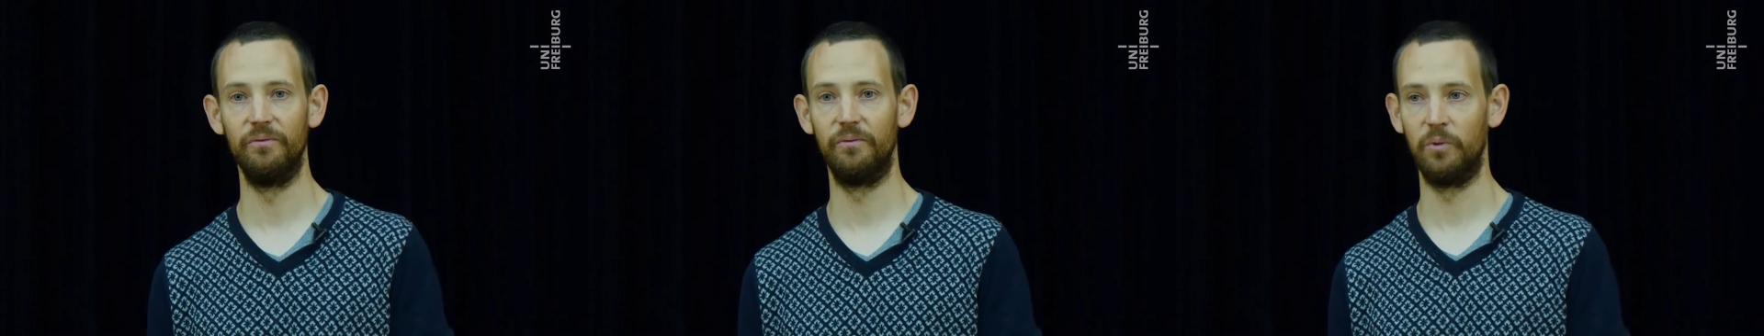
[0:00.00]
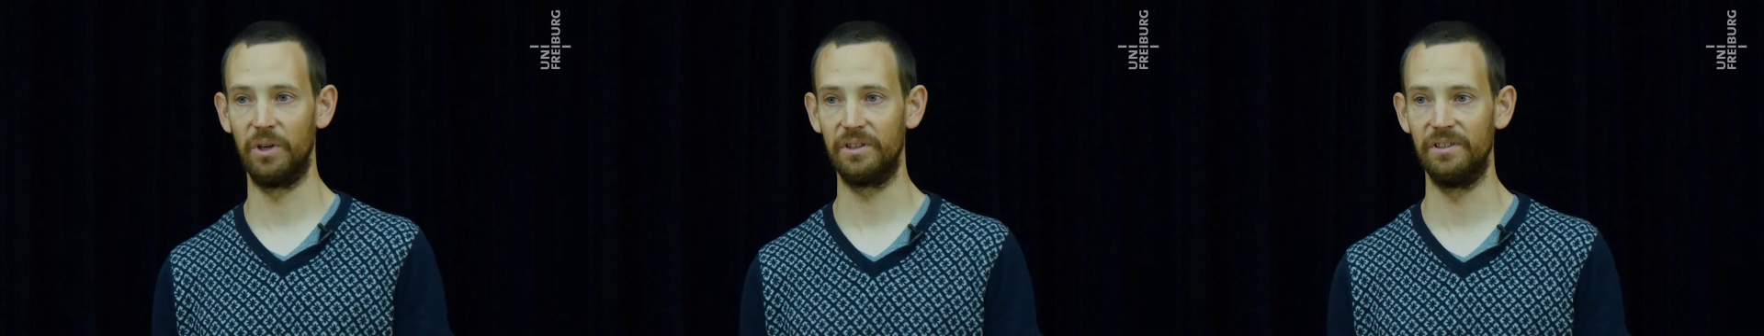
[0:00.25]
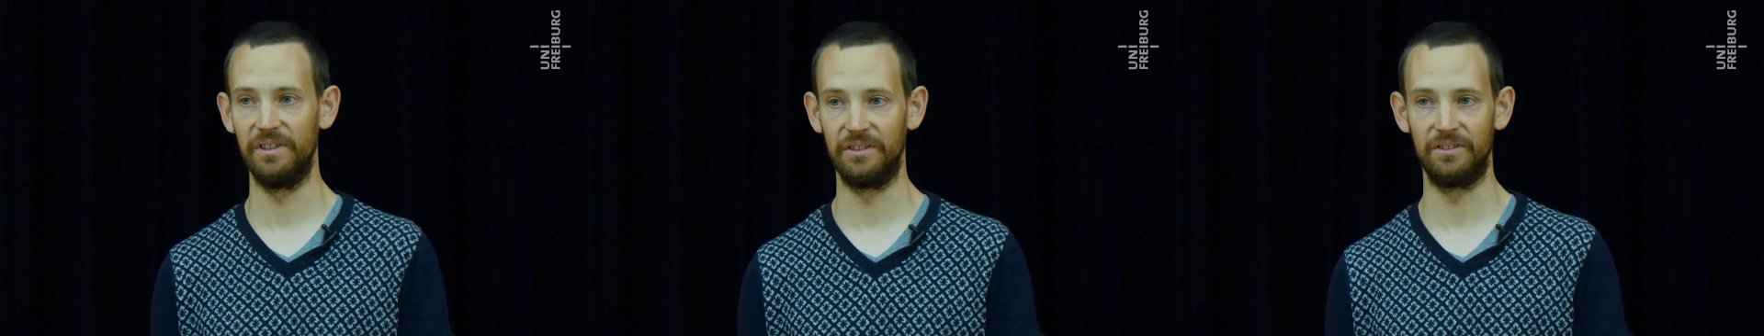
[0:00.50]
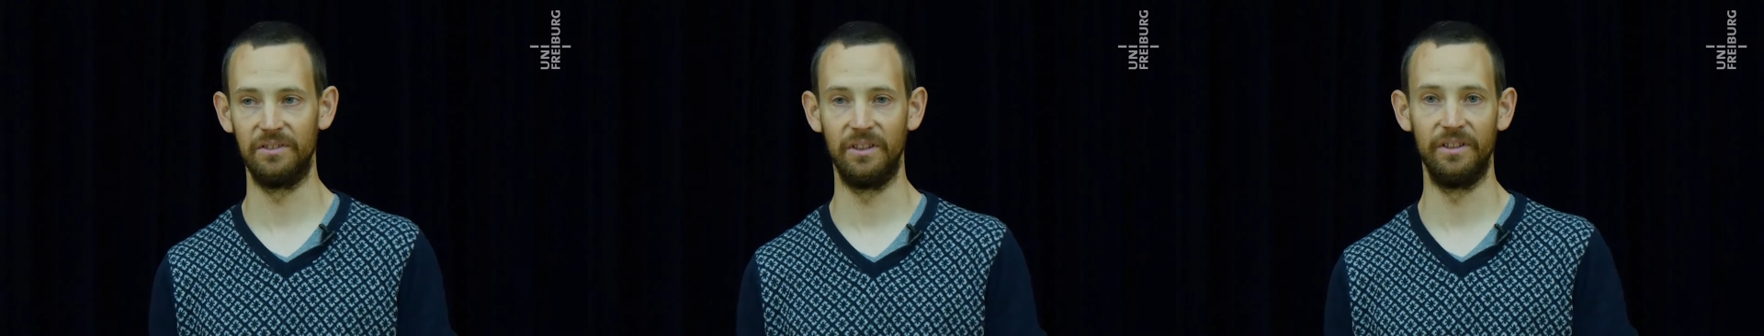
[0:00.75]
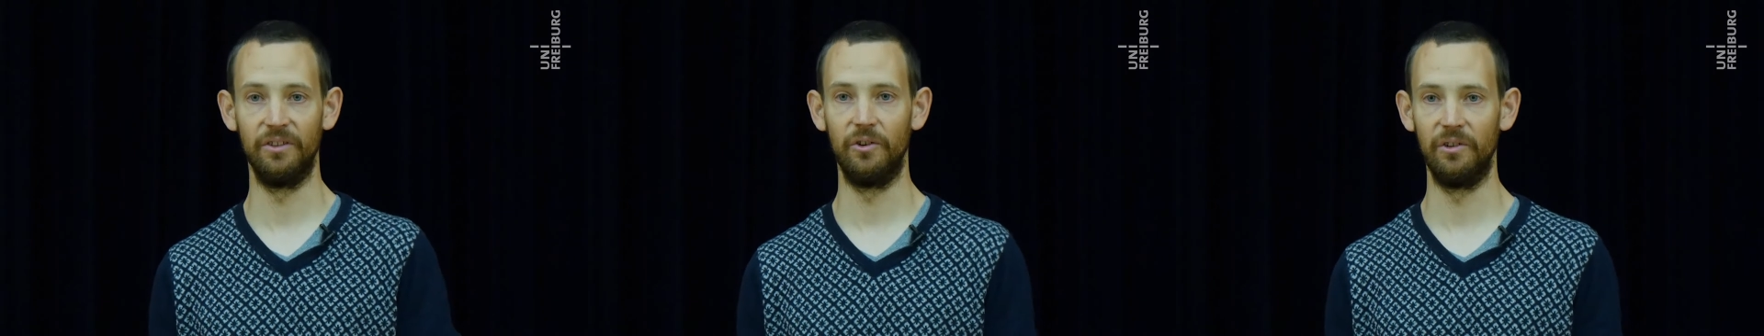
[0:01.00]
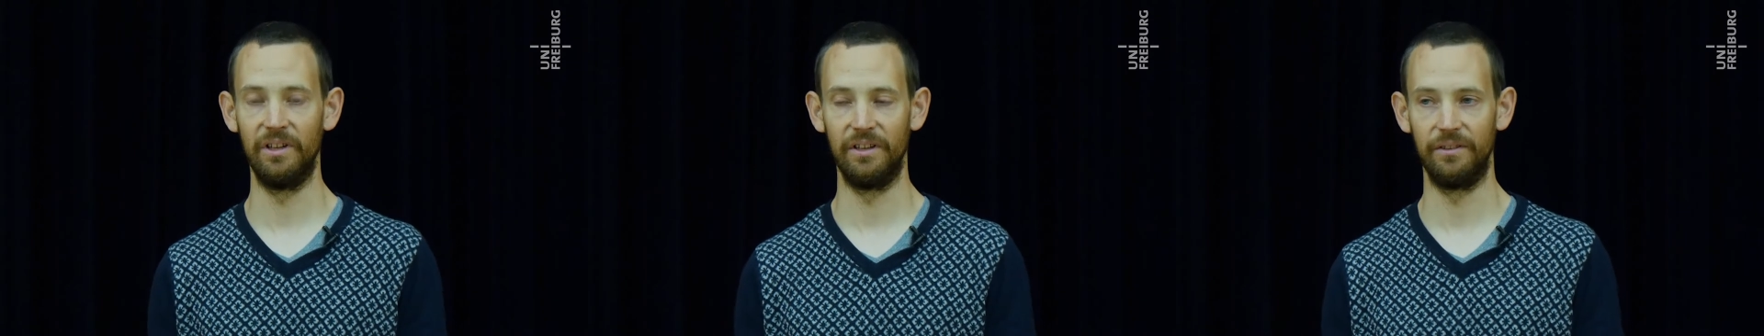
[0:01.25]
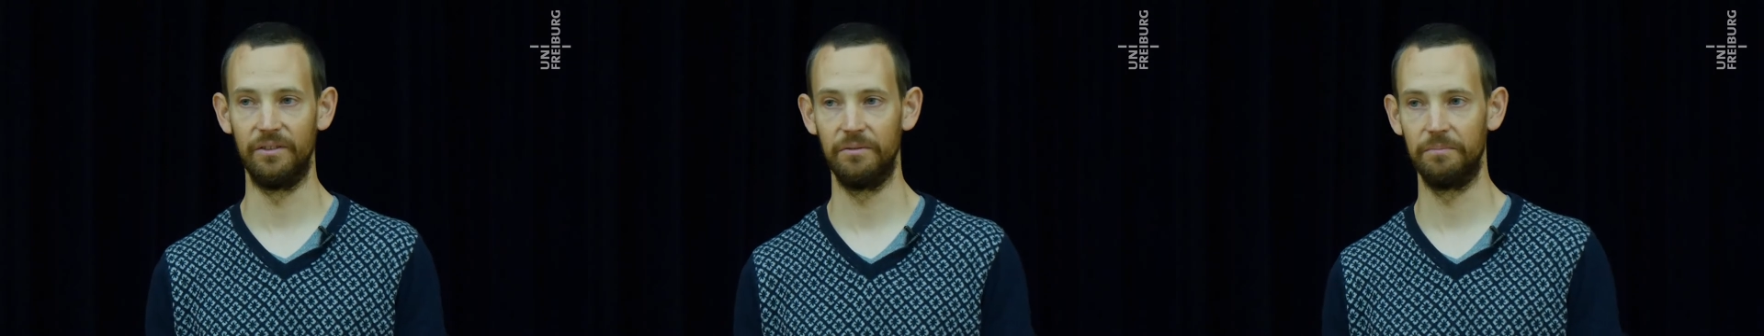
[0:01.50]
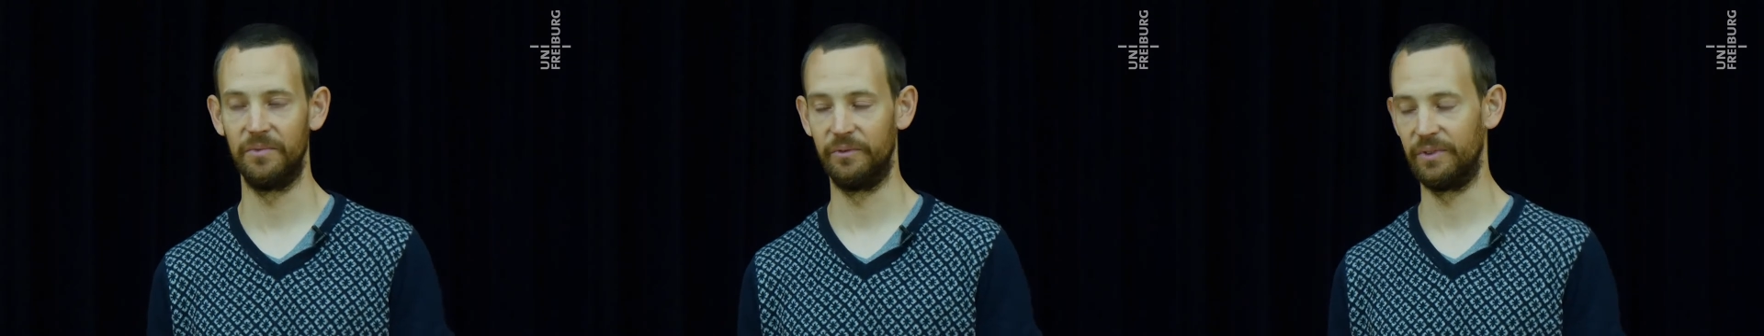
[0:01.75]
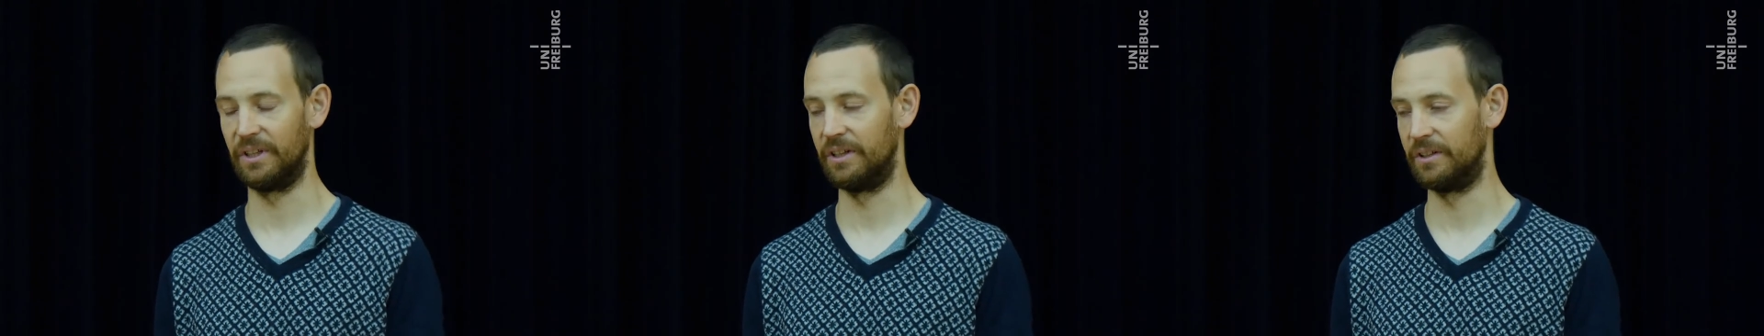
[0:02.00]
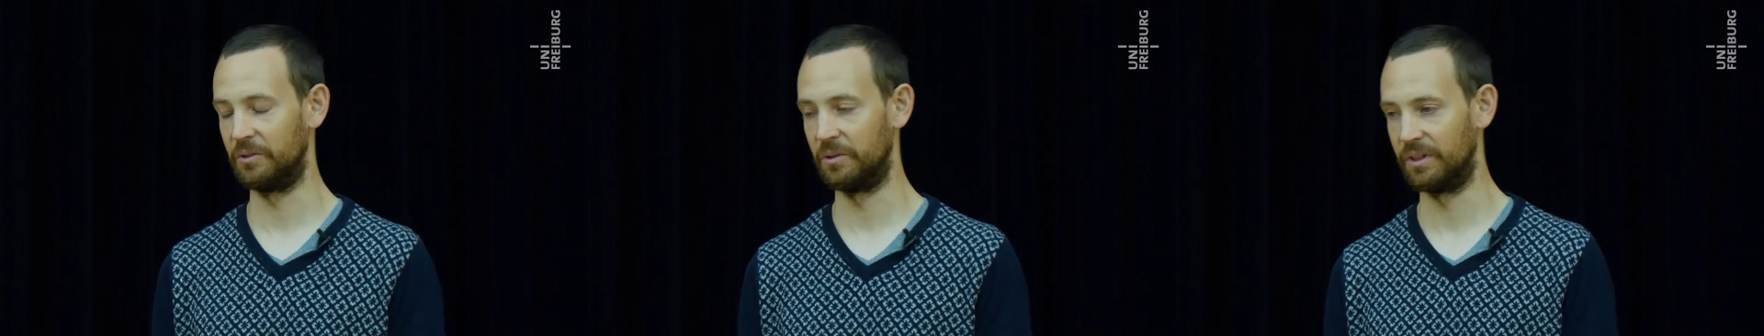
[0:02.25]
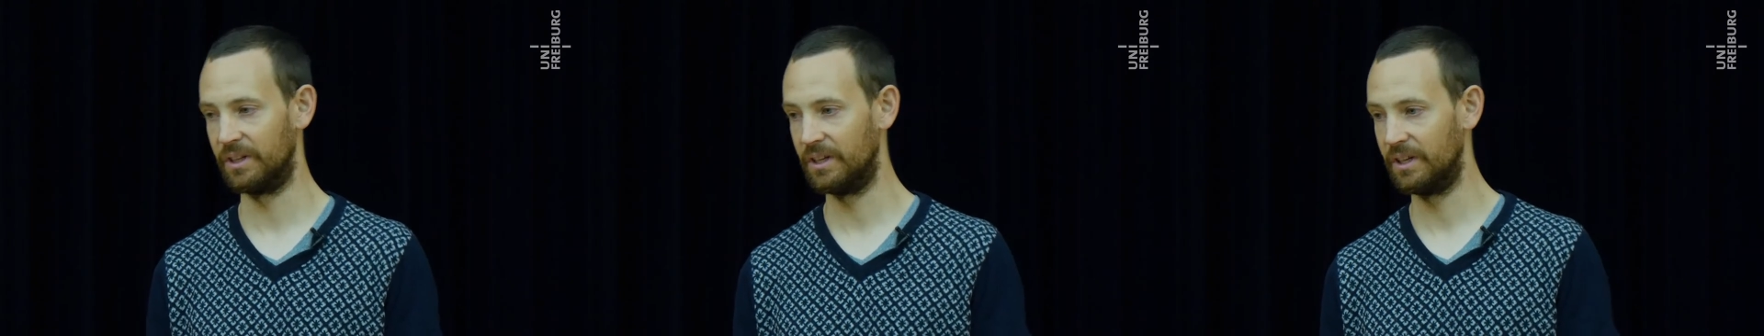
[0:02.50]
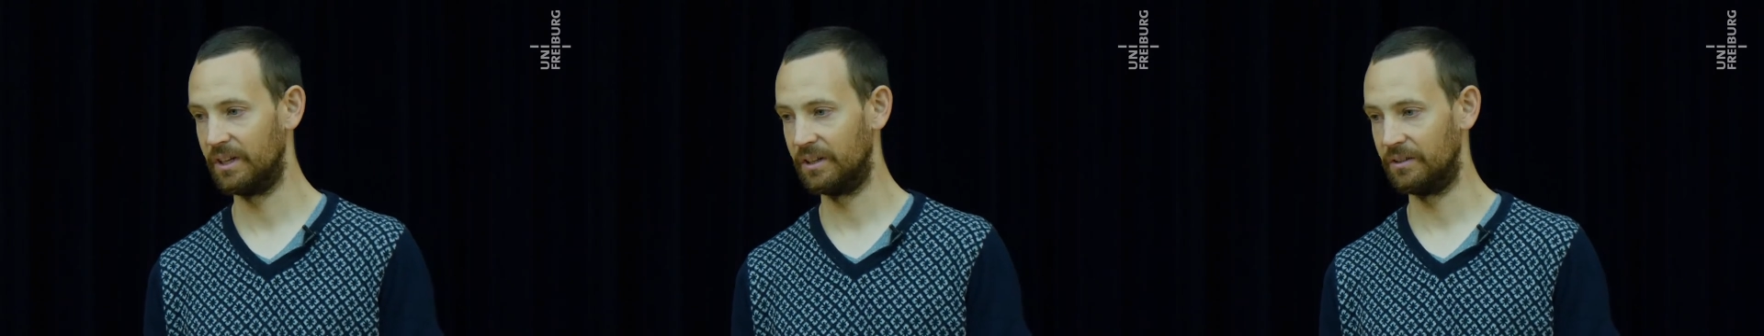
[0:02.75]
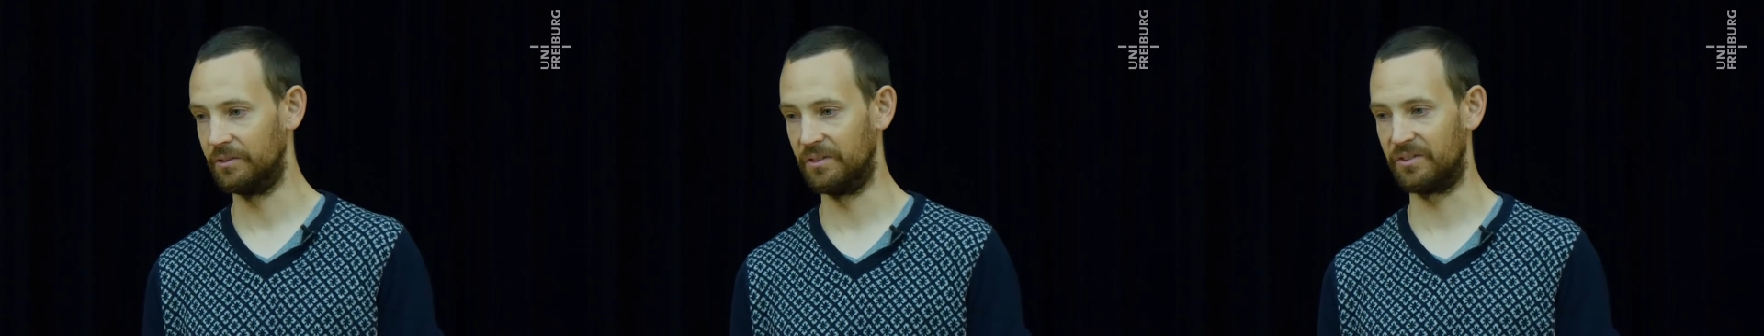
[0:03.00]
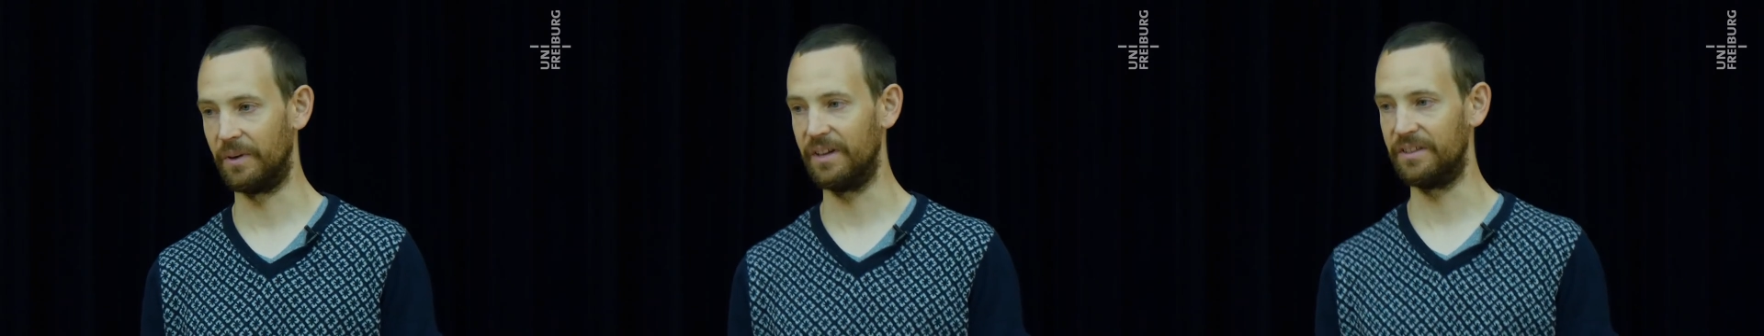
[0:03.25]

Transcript: vorgelegt in einer Online-Befragung. Und zwar